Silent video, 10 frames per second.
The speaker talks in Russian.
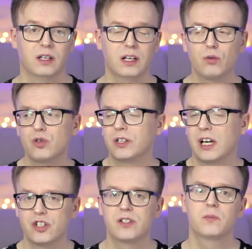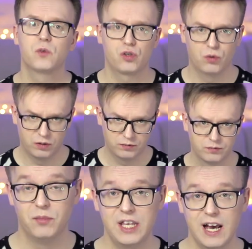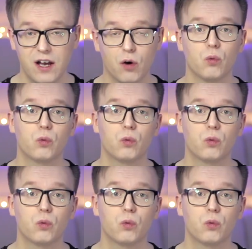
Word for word: Это уже даже не смешно. Меня